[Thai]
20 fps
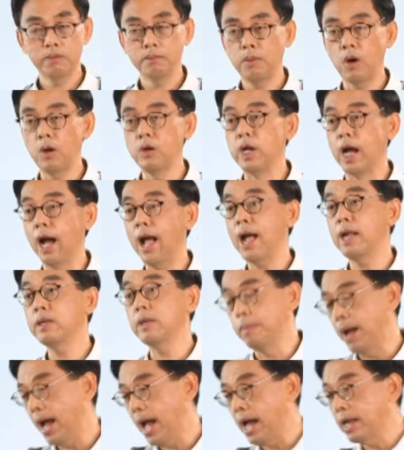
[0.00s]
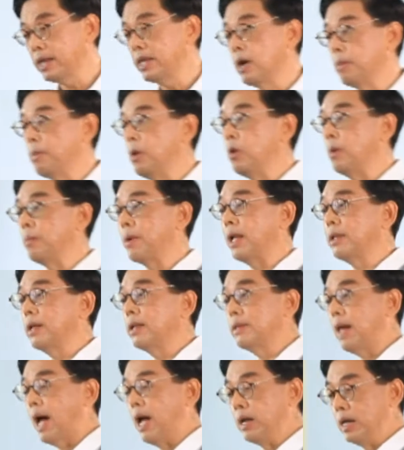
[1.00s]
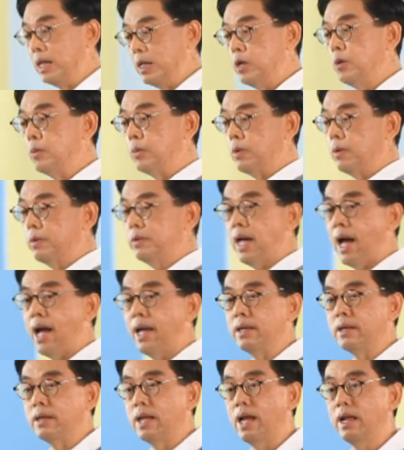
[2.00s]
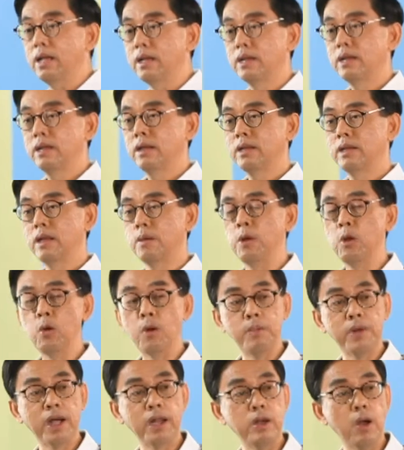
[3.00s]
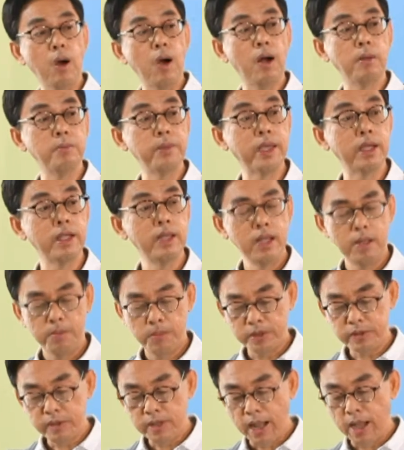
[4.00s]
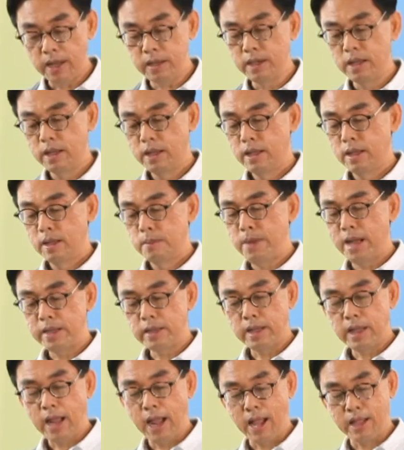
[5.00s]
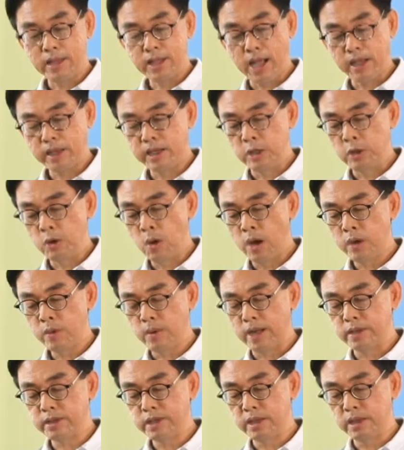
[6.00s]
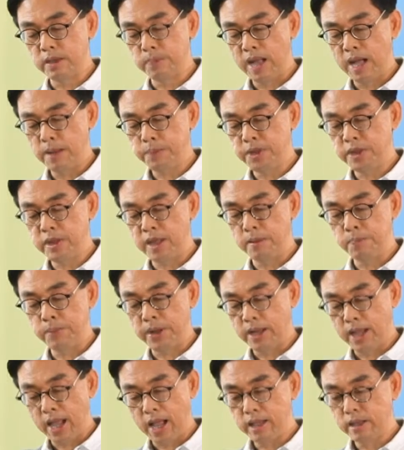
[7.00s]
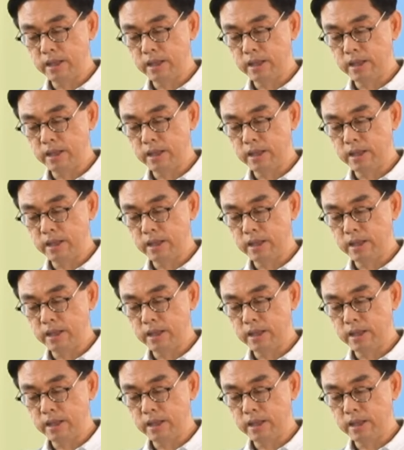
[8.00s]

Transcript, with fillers: พอเหลือ55นี่ยังไม่รวมค่าใช้จ่ายอื่นที่คุณต้องจ่ายอีกนะยังไม่รวมเงินออมอีกเพราะฉะนั้นมาตรฐานอยากเห็นน้อยกว่า 45% เป็นไง